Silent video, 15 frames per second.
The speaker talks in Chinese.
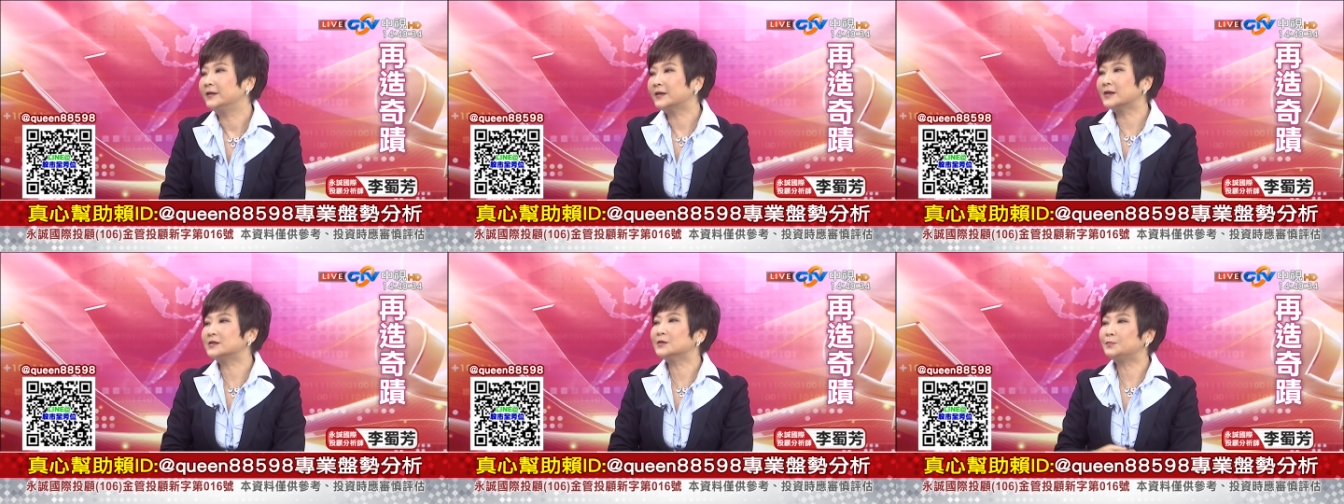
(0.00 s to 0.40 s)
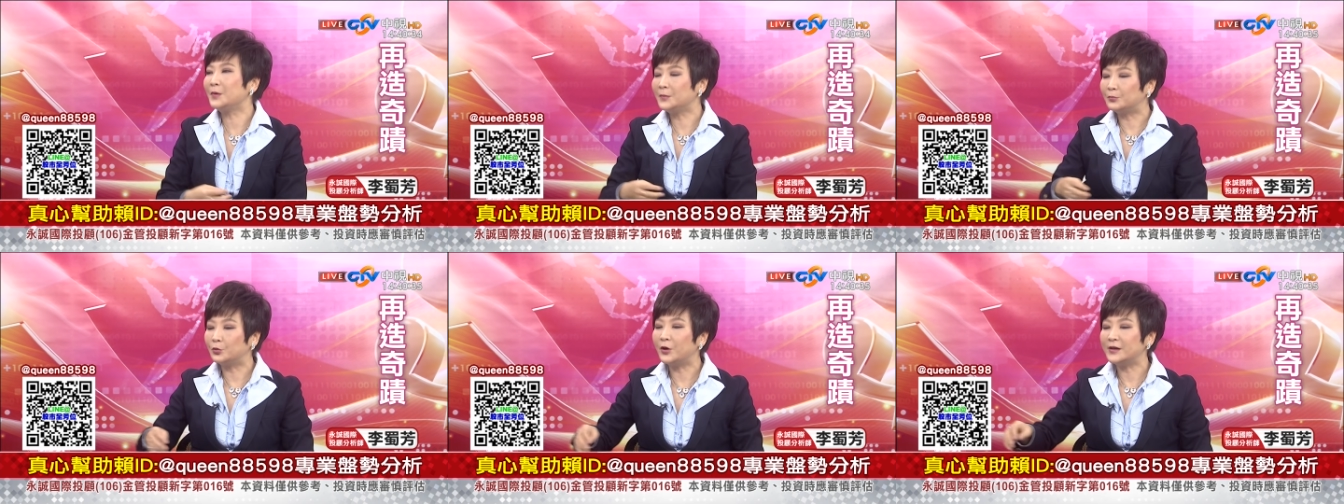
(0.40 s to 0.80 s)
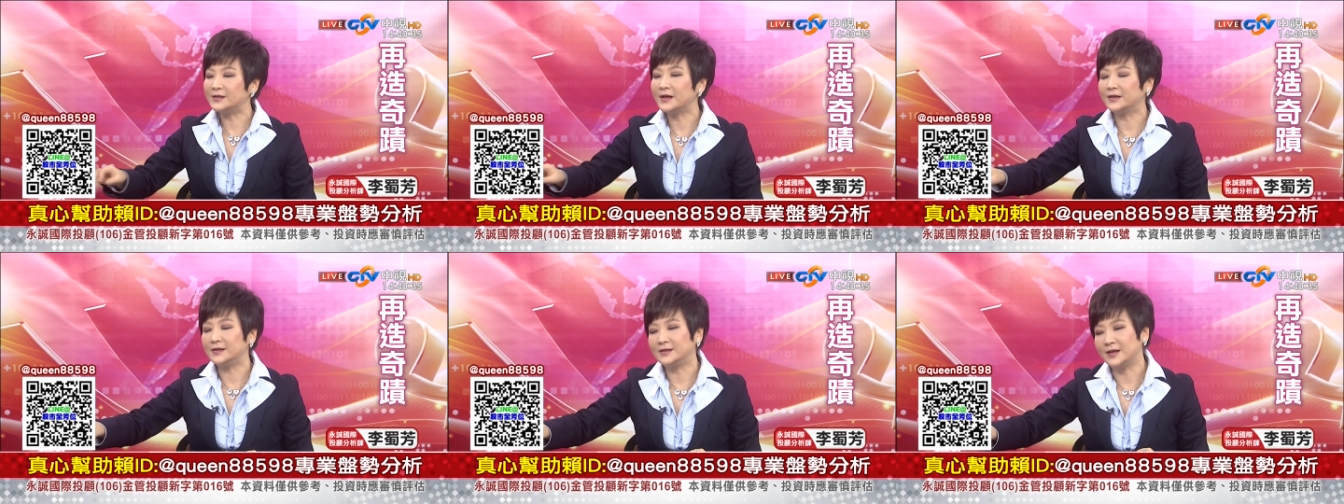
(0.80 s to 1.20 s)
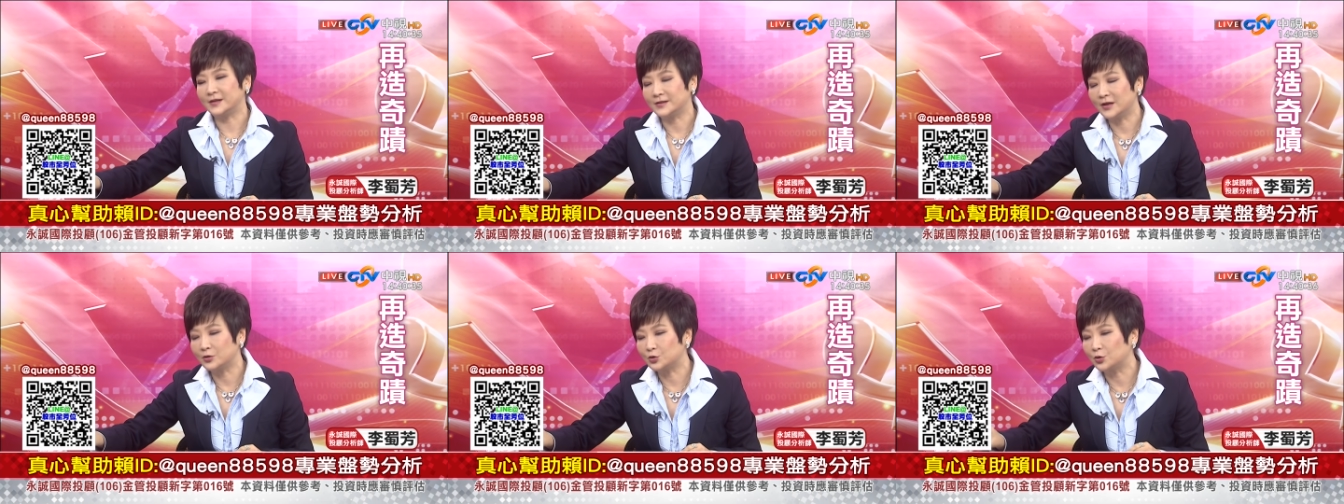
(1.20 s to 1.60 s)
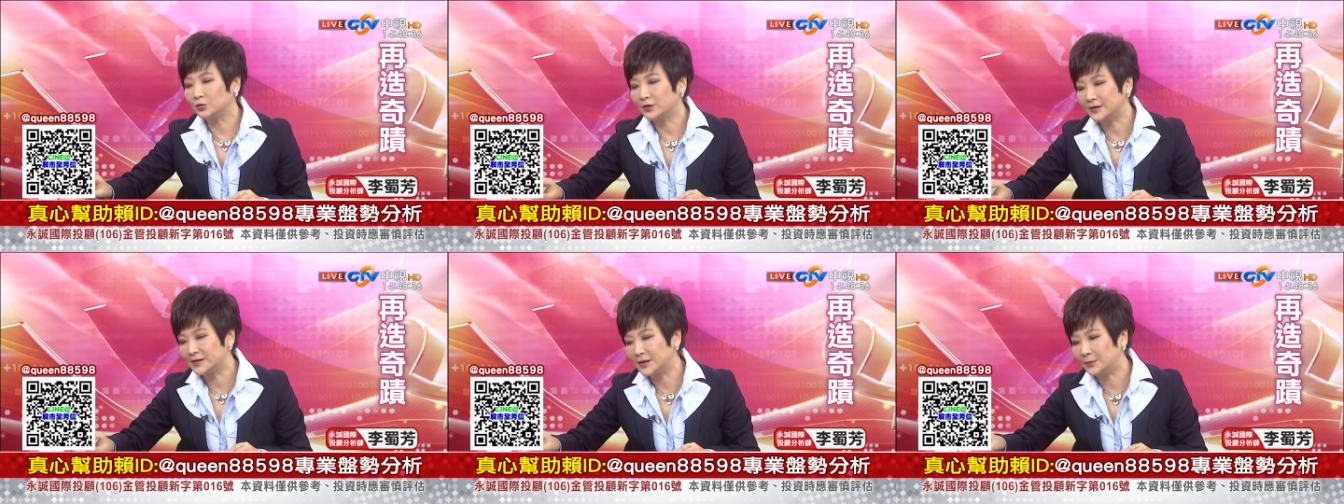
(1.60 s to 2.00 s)
但是并不会像你想象
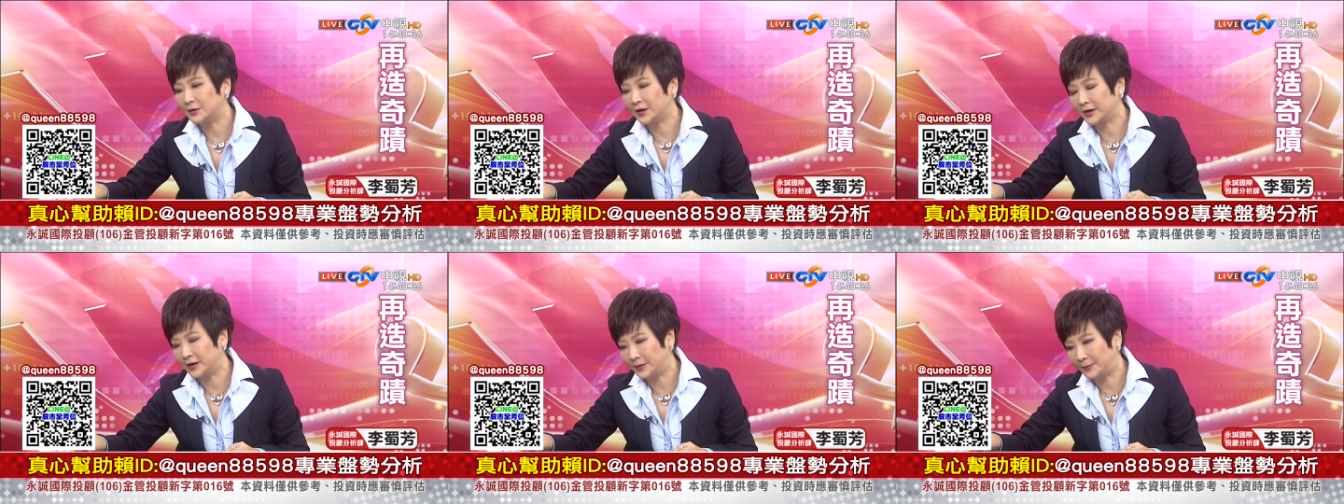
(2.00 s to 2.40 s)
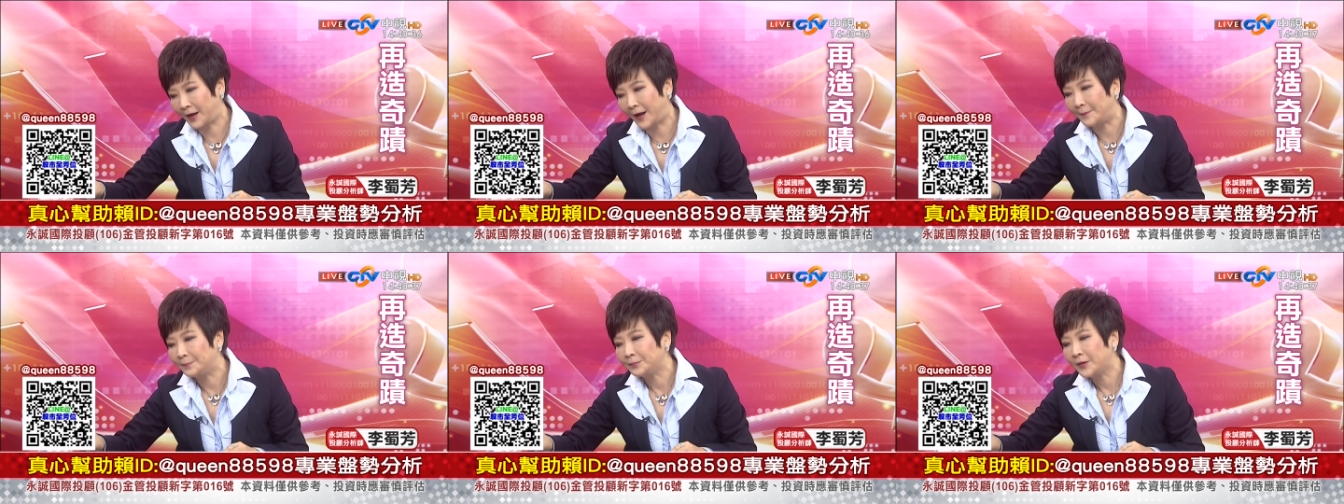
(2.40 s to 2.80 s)
中的这么的可怕。